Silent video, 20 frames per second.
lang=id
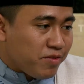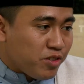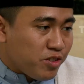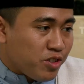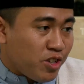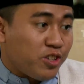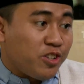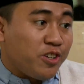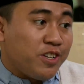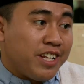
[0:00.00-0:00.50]

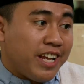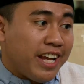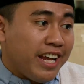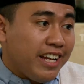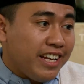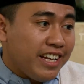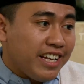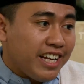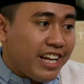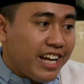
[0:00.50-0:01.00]
contohnya,
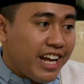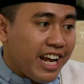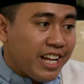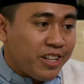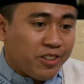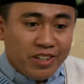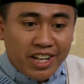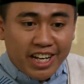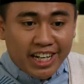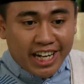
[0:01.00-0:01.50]

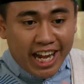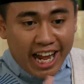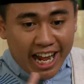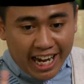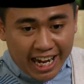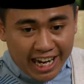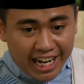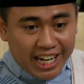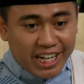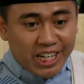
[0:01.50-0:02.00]
atau dari
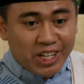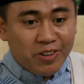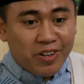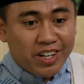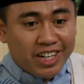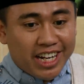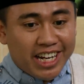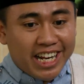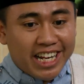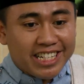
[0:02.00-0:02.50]
kalangan
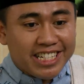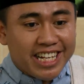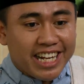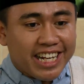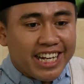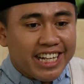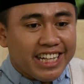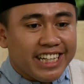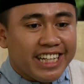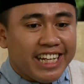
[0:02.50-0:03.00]
keluarga yang
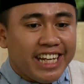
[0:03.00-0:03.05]
sakit,